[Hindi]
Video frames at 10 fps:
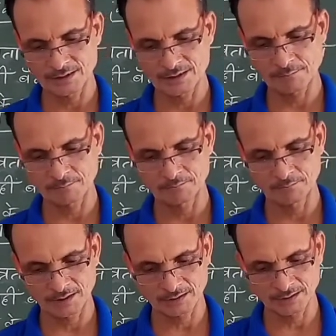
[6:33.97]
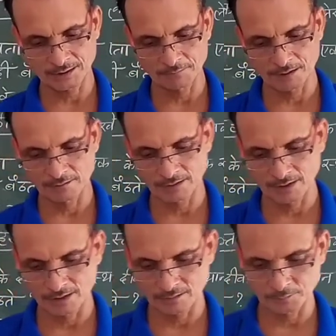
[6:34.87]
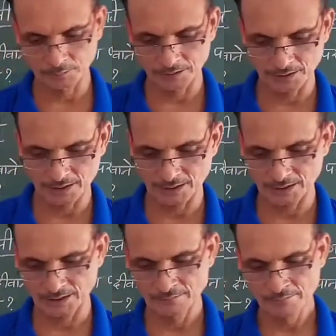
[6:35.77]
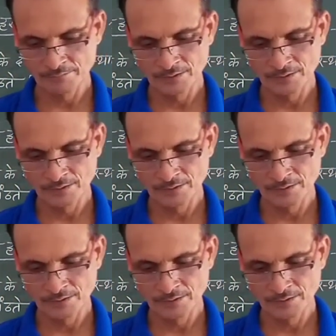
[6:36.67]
देशभक्ति की भावना होती है